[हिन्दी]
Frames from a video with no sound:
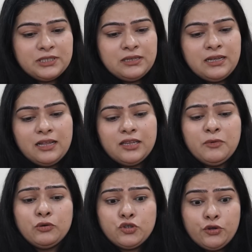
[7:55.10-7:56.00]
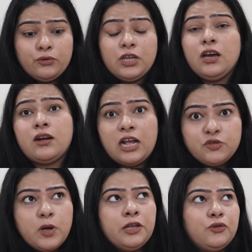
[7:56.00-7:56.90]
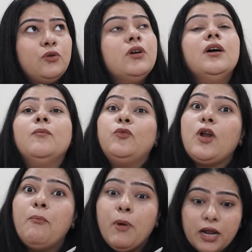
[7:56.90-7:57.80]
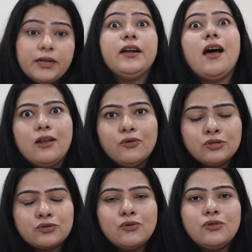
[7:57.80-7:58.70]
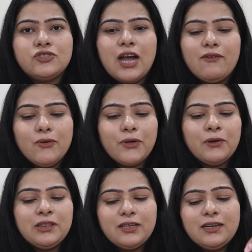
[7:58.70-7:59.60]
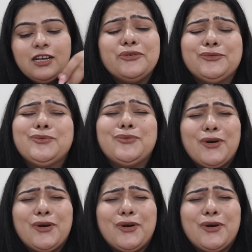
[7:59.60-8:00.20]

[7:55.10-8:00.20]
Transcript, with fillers: पसंद नहीं आते मेरे को चाहिए होता है अगर राजमा है तो पूरा भर के डालो उसको चावलों के अंदर खुशबू